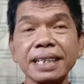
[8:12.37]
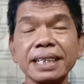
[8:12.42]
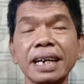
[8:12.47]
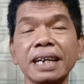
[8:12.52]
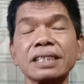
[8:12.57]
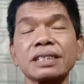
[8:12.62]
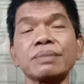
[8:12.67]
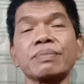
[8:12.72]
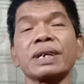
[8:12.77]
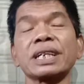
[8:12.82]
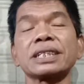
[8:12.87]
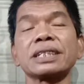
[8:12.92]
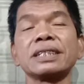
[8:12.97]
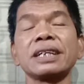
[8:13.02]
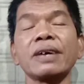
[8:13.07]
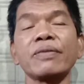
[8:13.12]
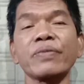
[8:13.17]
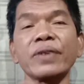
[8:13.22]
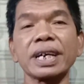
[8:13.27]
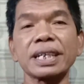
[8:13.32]
yang
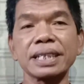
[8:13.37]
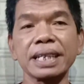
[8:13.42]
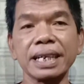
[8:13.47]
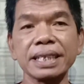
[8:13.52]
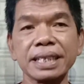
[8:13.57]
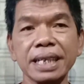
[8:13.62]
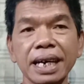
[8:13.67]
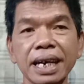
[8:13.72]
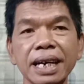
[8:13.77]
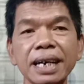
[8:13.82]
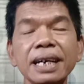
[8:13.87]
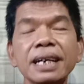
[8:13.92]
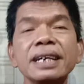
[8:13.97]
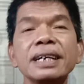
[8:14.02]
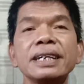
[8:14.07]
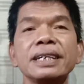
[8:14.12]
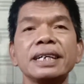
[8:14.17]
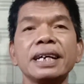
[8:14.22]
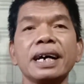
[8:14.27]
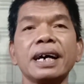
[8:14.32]
semestinya fair saja
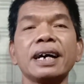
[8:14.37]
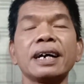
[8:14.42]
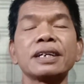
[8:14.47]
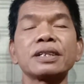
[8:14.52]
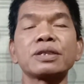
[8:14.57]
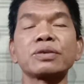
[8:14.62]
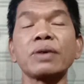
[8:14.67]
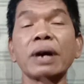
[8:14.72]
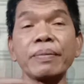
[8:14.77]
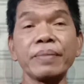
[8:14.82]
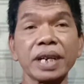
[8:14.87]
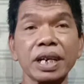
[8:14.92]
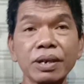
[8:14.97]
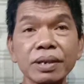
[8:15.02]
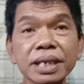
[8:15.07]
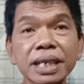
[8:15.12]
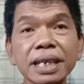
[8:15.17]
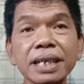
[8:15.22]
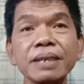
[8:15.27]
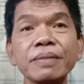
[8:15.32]
ya dua
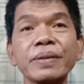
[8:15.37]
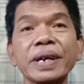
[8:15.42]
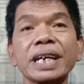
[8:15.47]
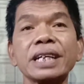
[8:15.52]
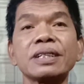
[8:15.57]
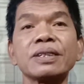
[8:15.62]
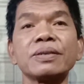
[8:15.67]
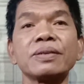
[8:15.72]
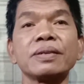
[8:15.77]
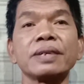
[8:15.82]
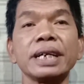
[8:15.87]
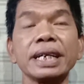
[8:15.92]
periode begitu.